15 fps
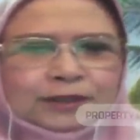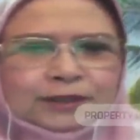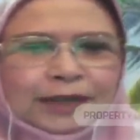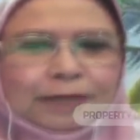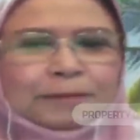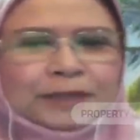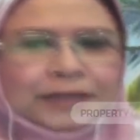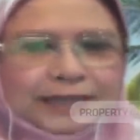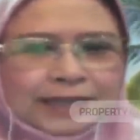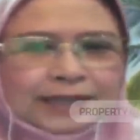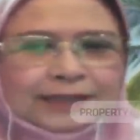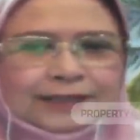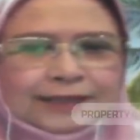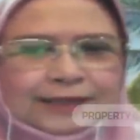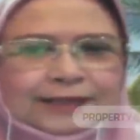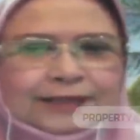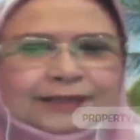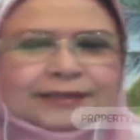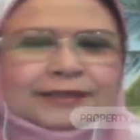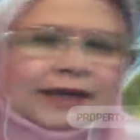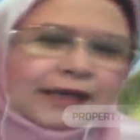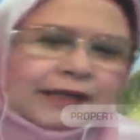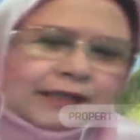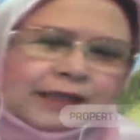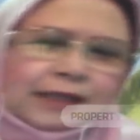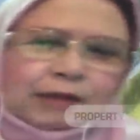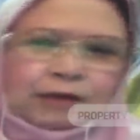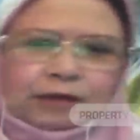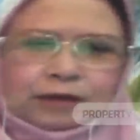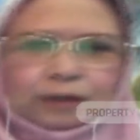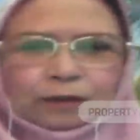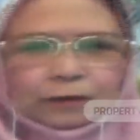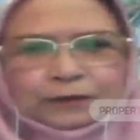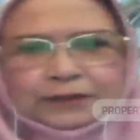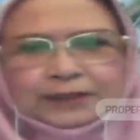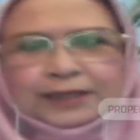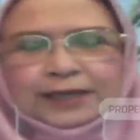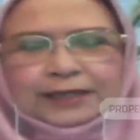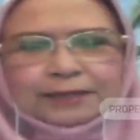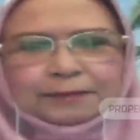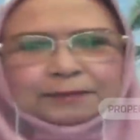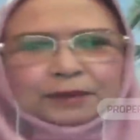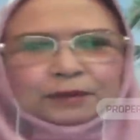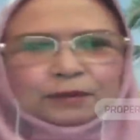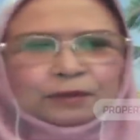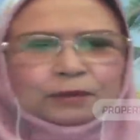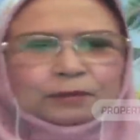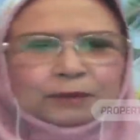yang benar ya, hmm. ada over garap itu